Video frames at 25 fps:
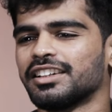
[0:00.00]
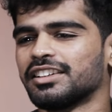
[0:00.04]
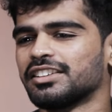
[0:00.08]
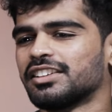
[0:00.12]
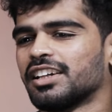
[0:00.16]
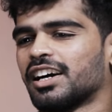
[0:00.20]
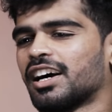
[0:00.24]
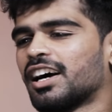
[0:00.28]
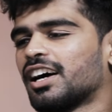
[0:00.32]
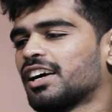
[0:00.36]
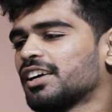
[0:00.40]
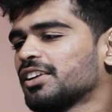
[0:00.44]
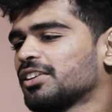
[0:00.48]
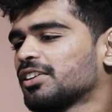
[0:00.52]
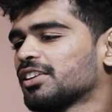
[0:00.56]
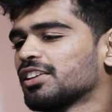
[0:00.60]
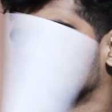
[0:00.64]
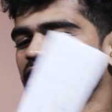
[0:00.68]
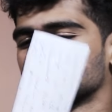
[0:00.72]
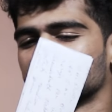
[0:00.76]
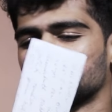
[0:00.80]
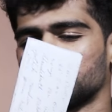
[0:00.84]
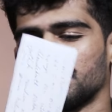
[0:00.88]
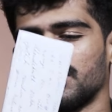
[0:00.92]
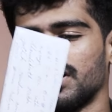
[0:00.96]
இந்த ஆடியோ
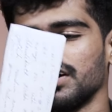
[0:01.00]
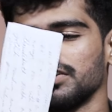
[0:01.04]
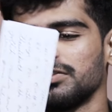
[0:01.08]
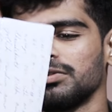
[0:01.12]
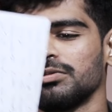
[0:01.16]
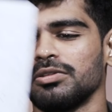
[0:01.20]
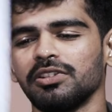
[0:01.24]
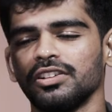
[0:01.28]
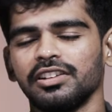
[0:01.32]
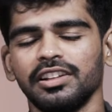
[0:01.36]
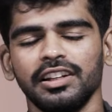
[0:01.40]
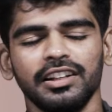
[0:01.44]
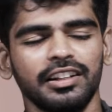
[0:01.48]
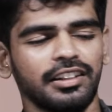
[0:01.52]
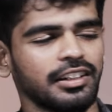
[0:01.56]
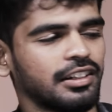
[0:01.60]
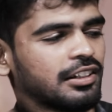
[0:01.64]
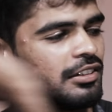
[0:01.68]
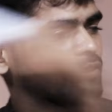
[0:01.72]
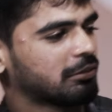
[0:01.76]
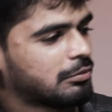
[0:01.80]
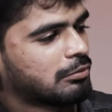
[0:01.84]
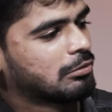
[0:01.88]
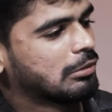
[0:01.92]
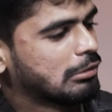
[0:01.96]
லஞ்ச பாஸ் ஒன்று தான்
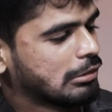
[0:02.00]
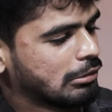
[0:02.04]
கேடு